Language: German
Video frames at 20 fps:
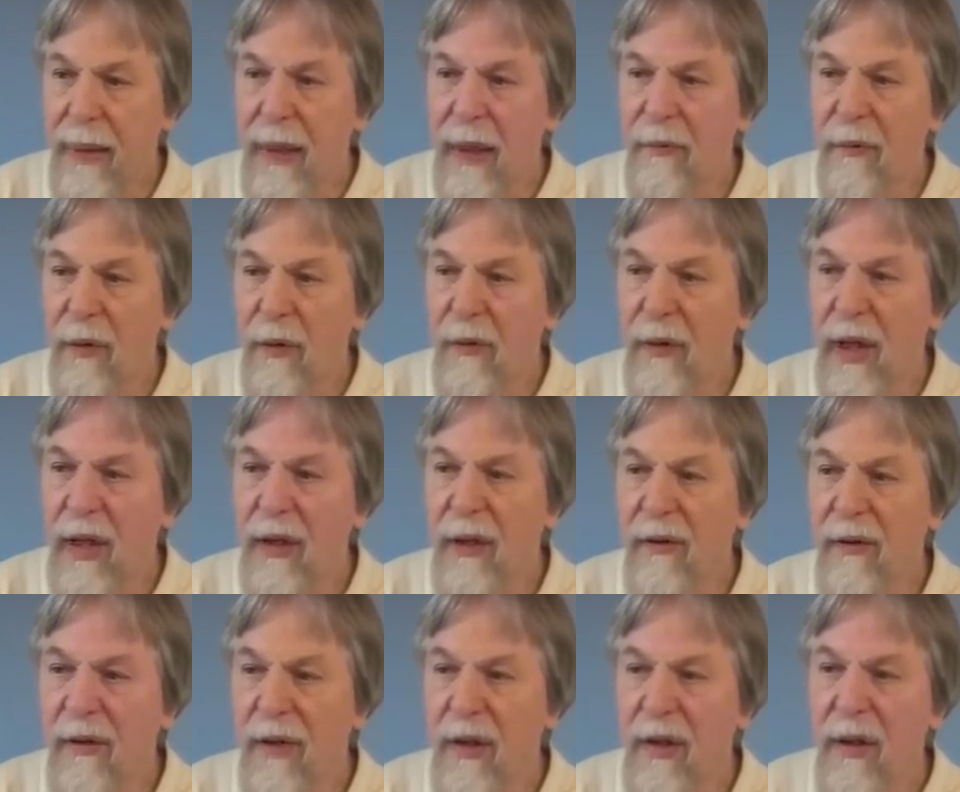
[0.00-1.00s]
Wir werden
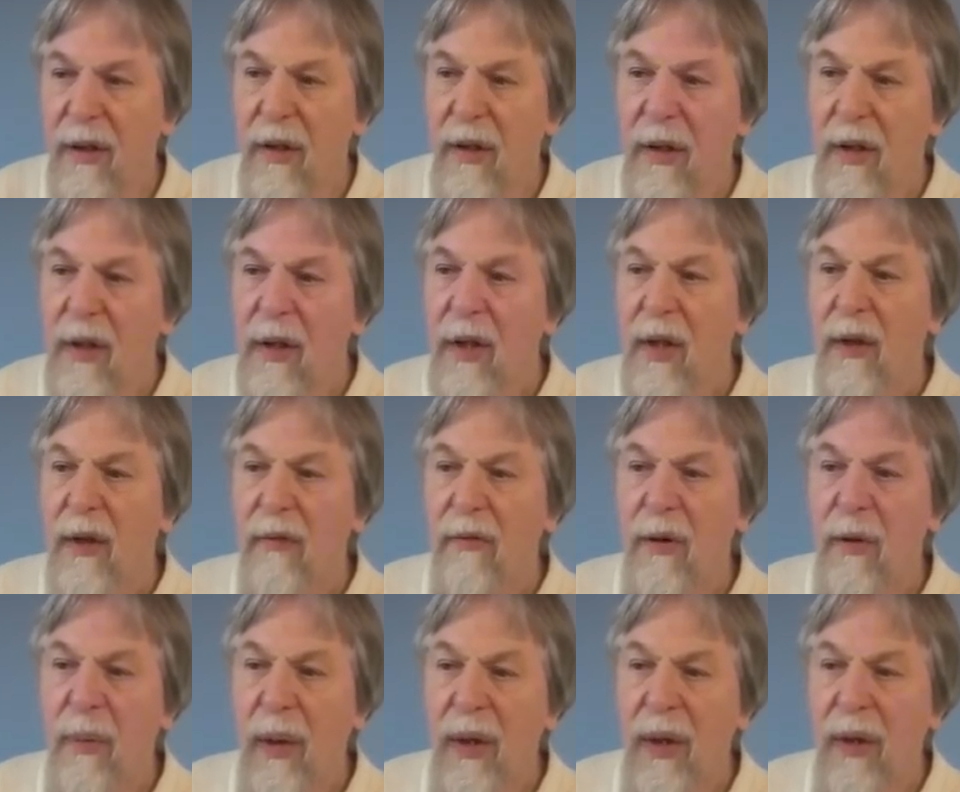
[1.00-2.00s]
sehen,
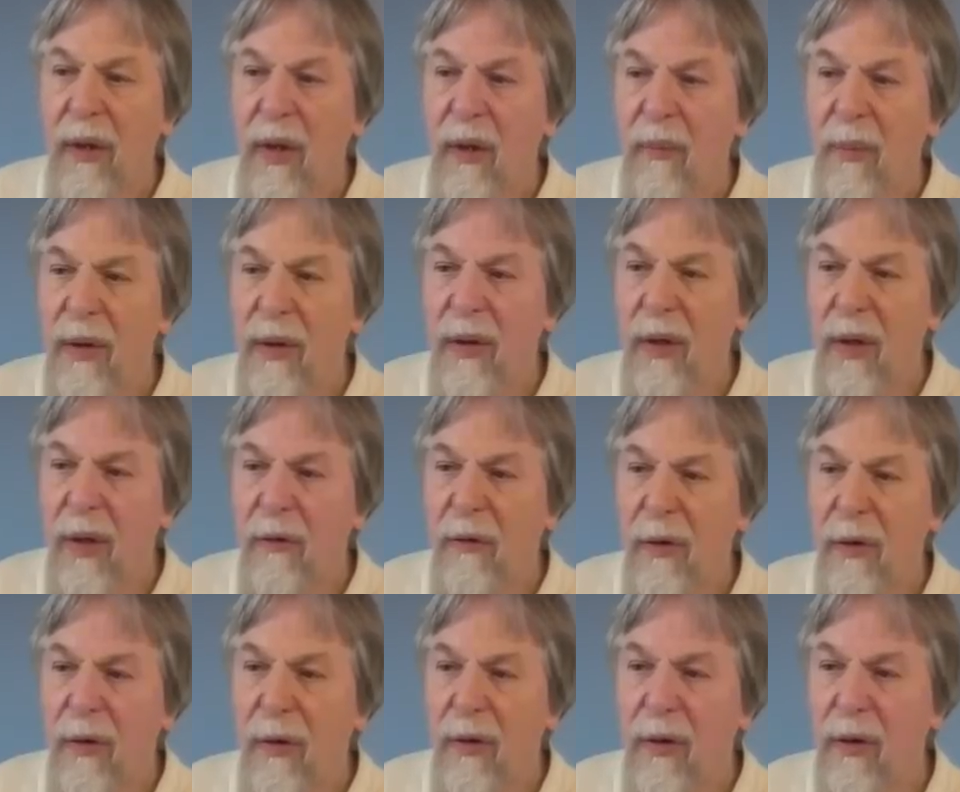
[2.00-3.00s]
wie man mit
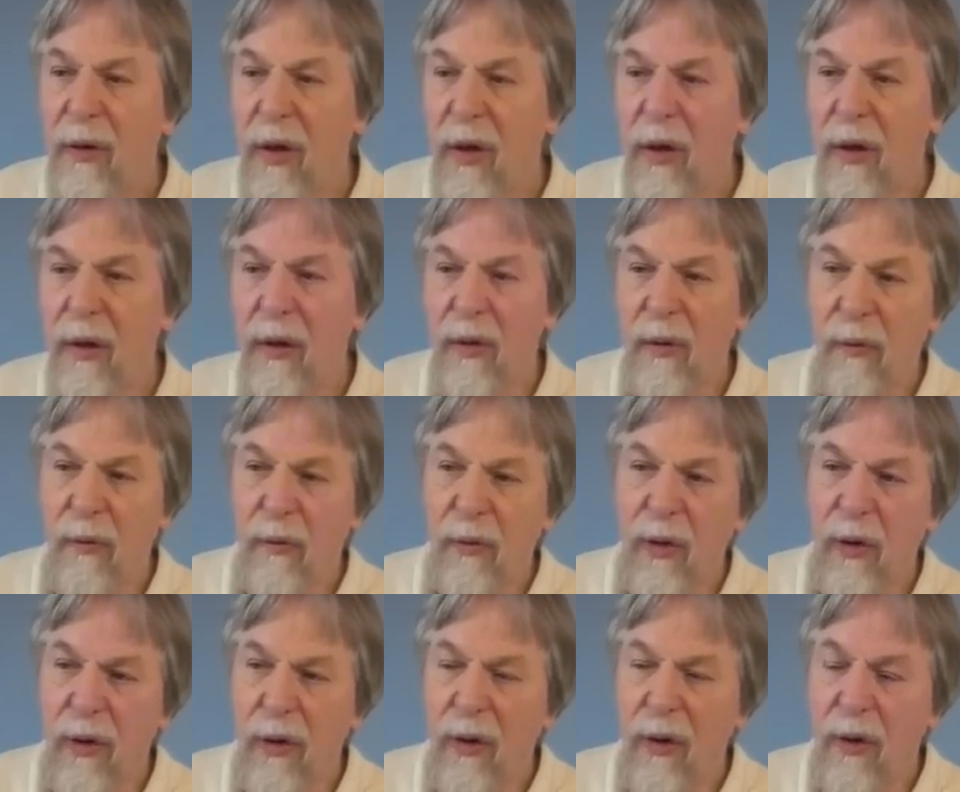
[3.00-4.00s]
Hilfe äh,
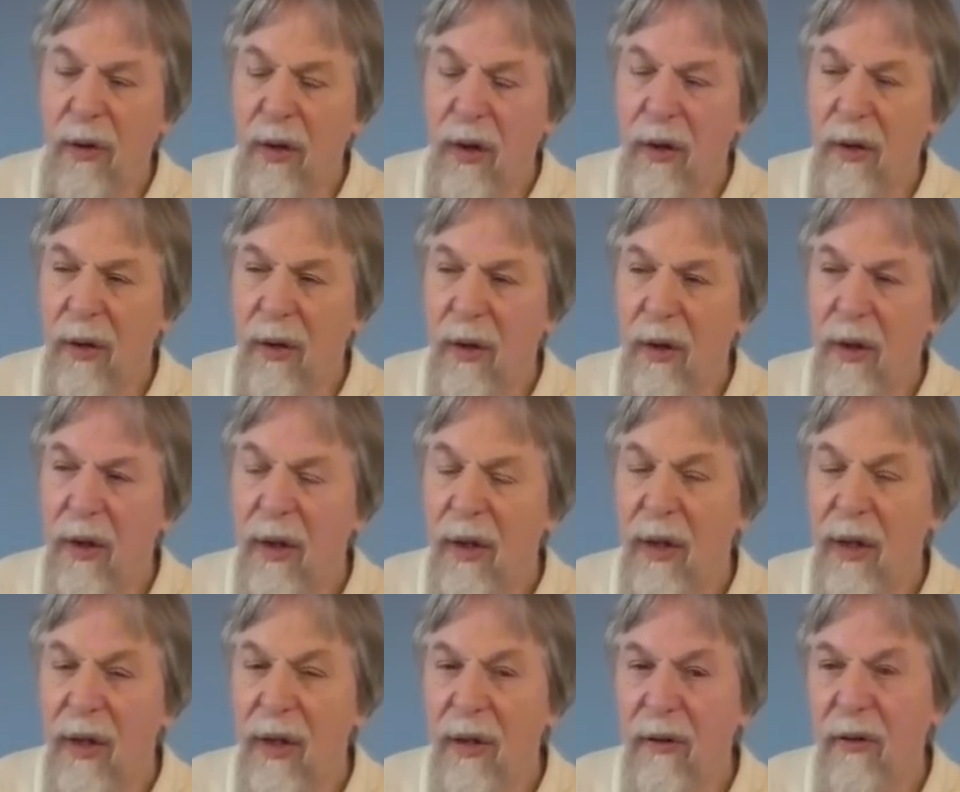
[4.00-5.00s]
von äh,
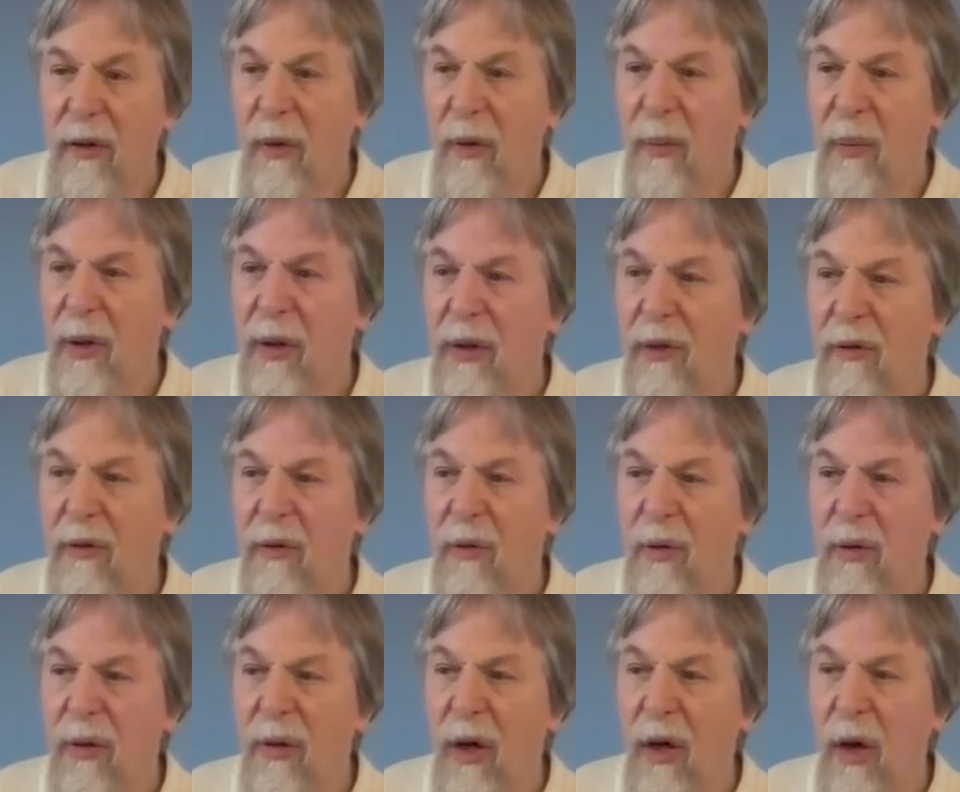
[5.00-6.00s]

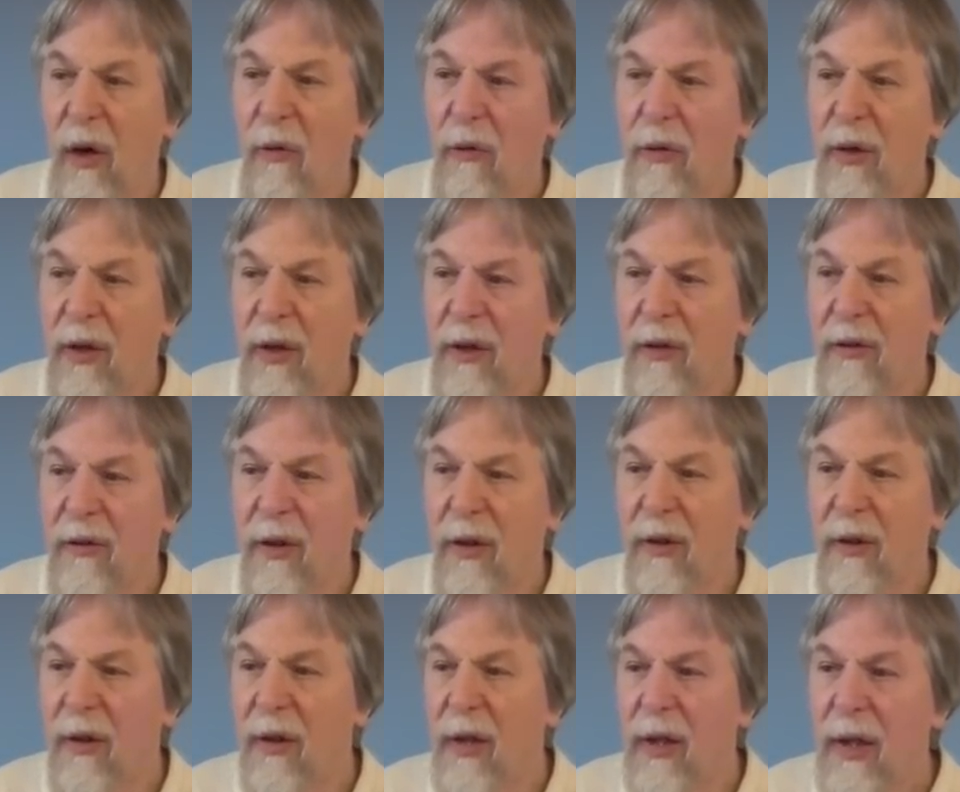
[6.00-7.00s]
Leseoperationen auf
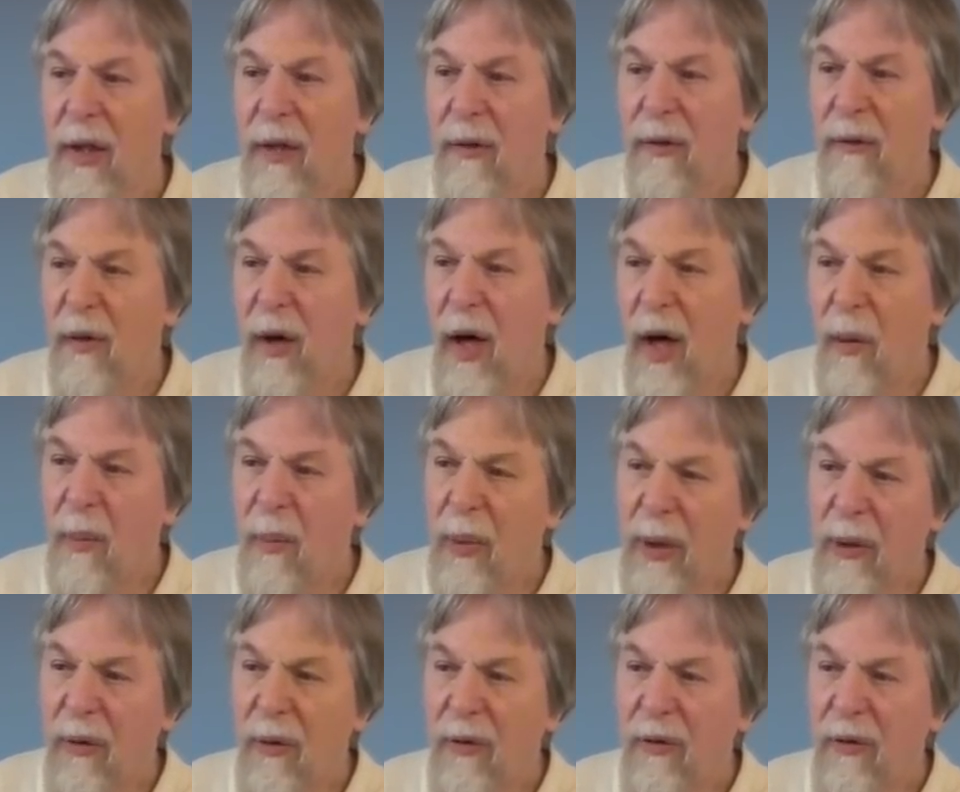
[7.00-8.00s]
Registern,
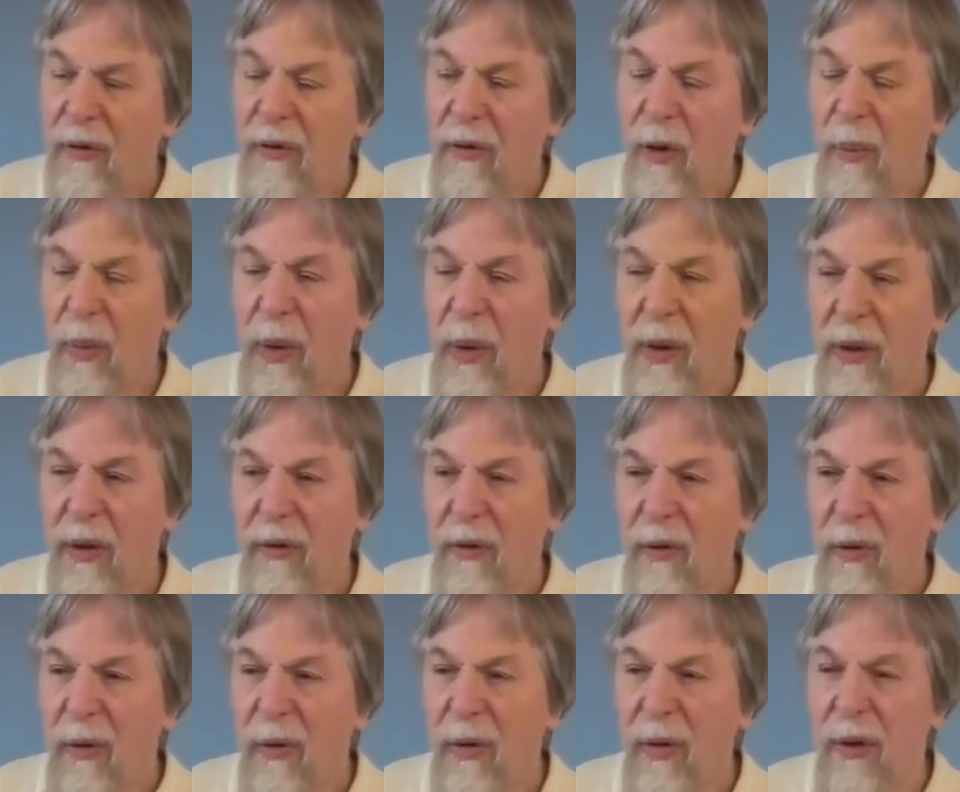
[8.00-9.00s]

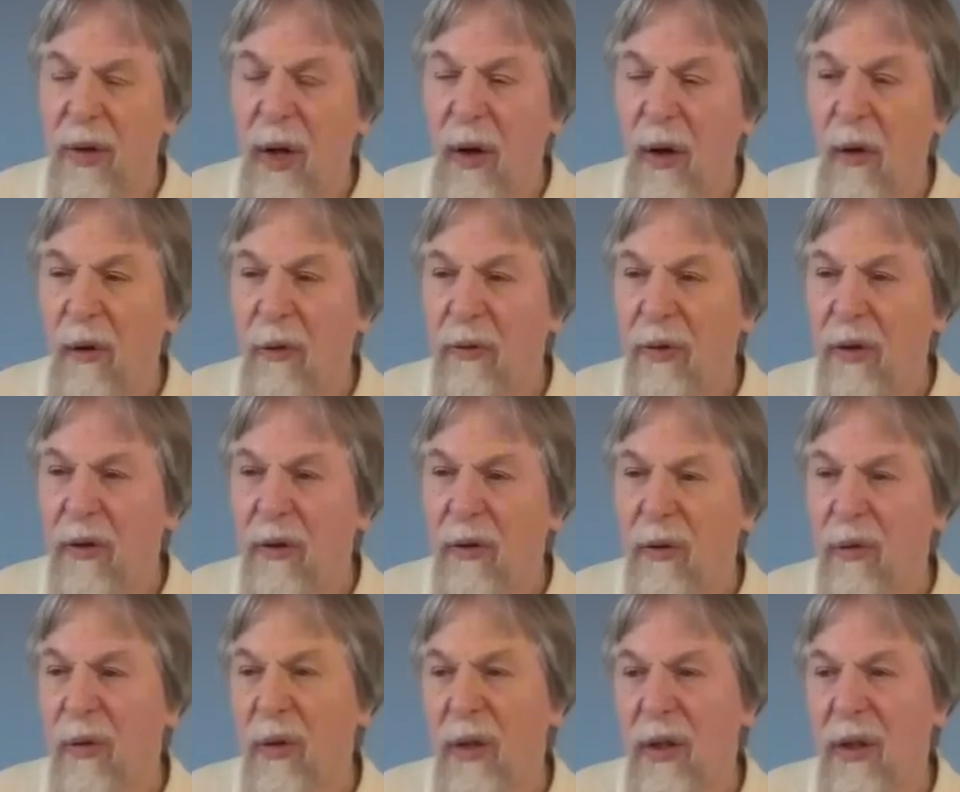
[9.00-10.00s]
Verarbeitungsoperationen auf den
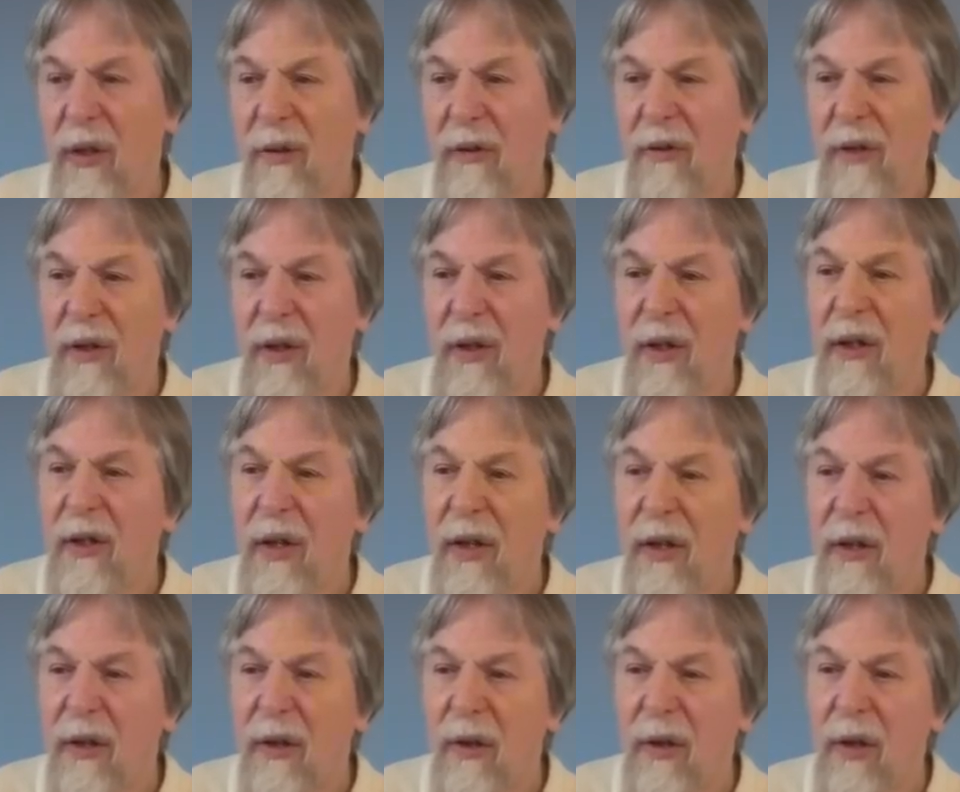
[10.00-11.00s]
so gelesenen
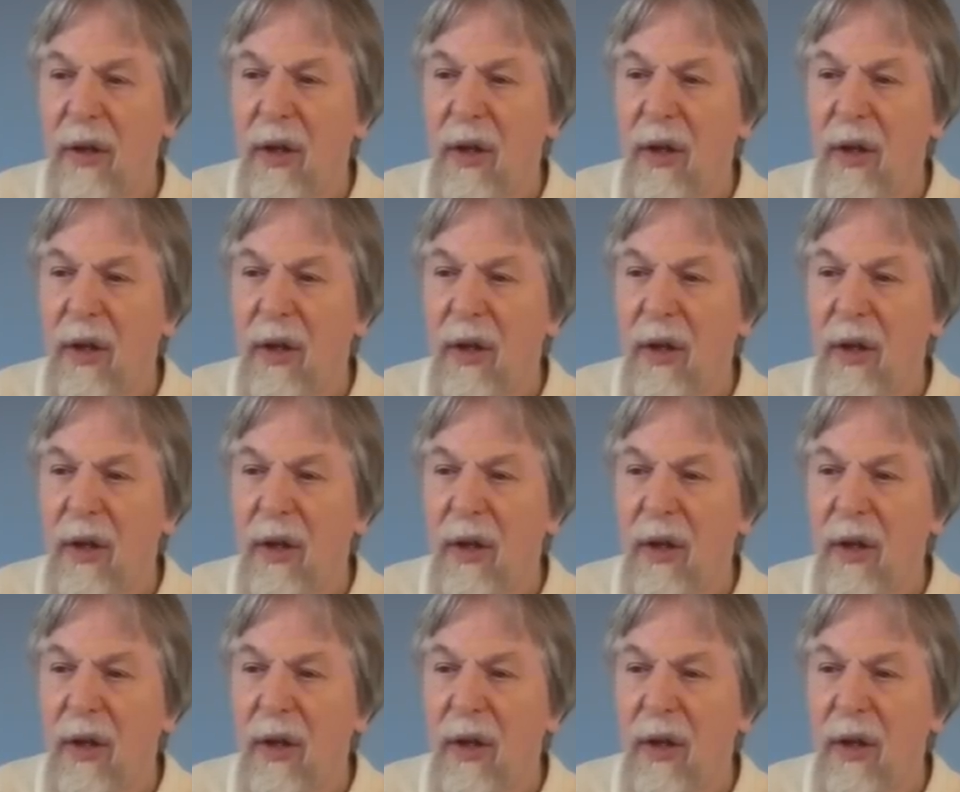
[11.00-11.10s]
Inhalten